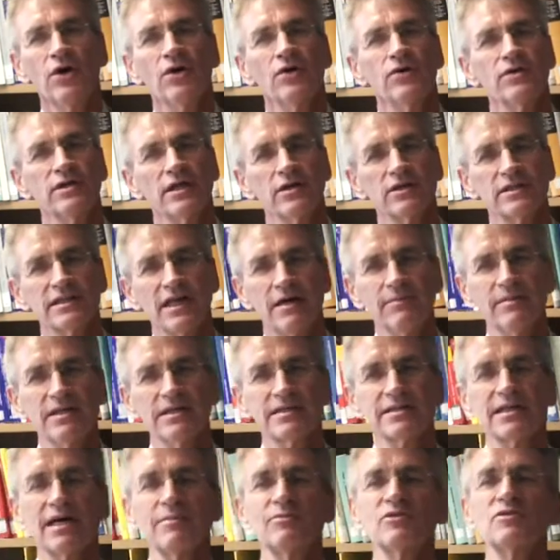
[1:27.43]
Und auch
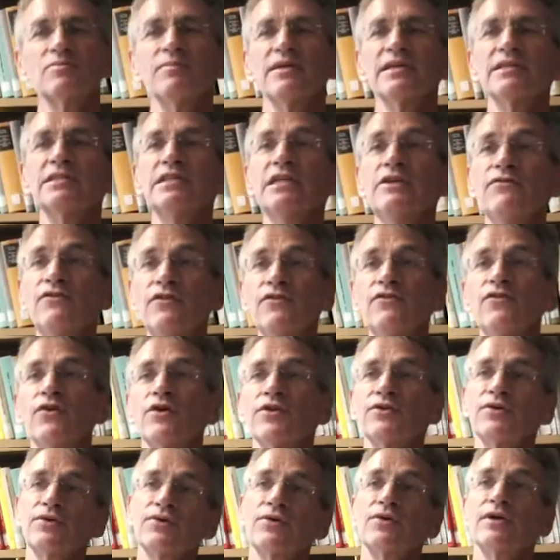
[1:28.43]
damals gab es massive
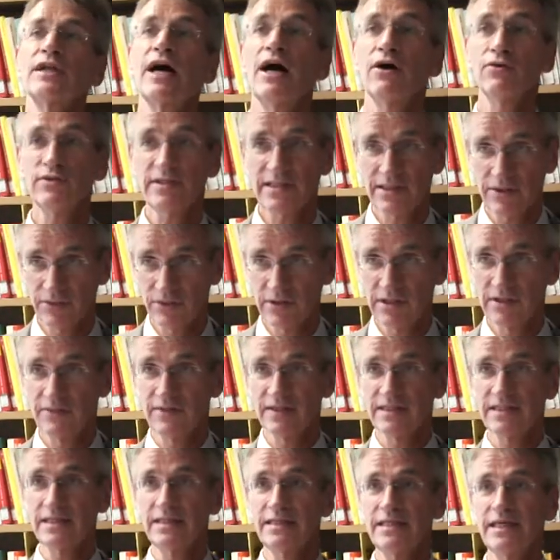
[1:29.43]
Forderungen aus der
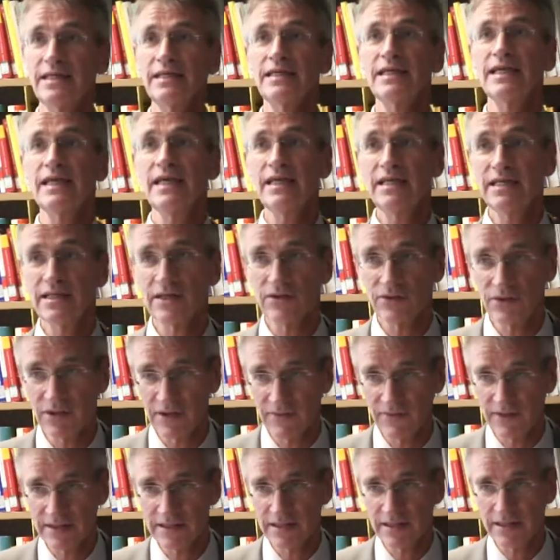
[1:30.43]
Universität, in der
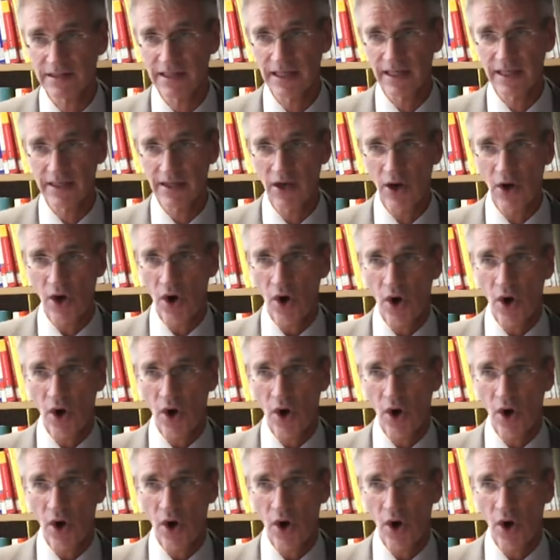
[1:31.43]
Universität